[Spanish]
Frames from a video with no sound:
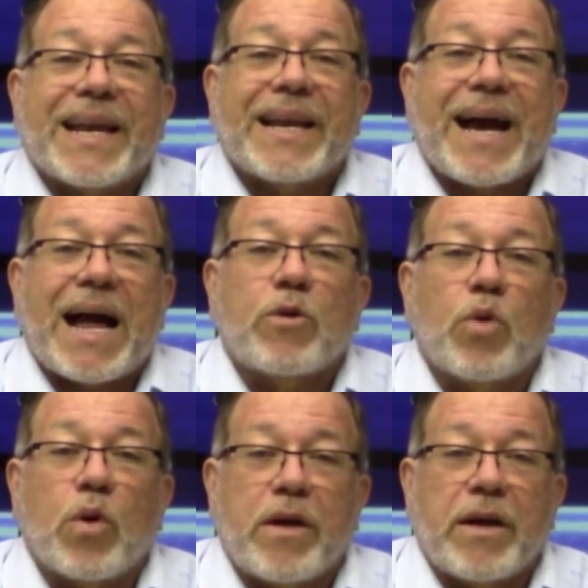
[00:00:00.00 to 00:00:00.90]
que el
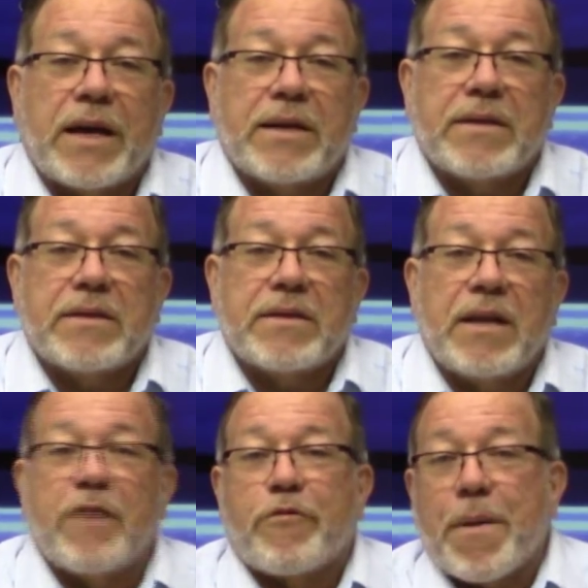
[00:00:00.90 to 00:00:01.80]
cálculo le,
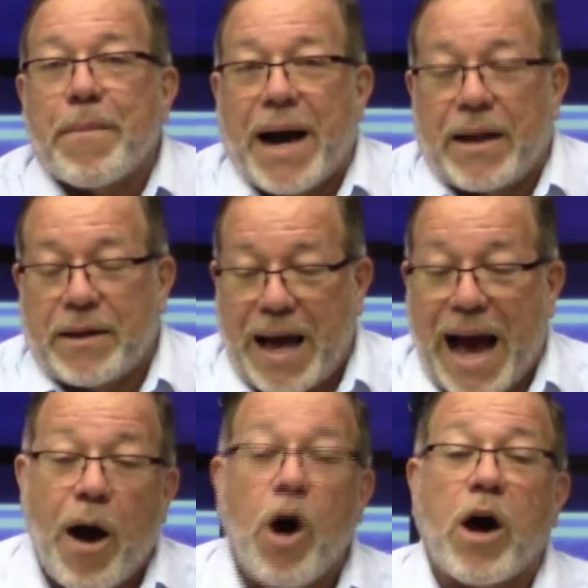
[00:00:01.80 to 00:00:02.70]
le fue mal.
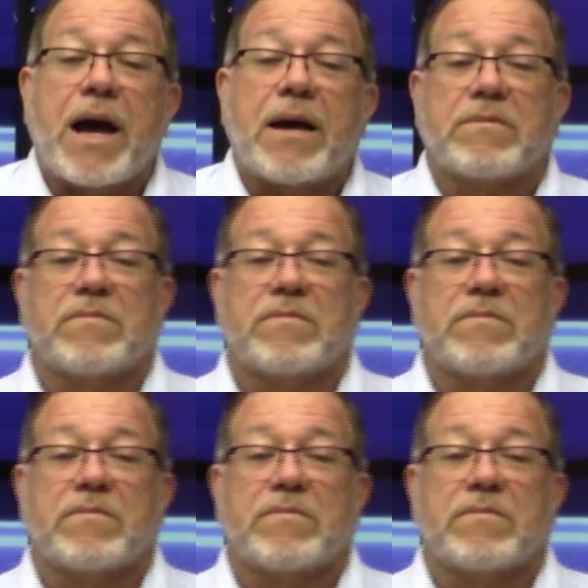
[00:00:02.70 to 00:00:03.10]
Ahora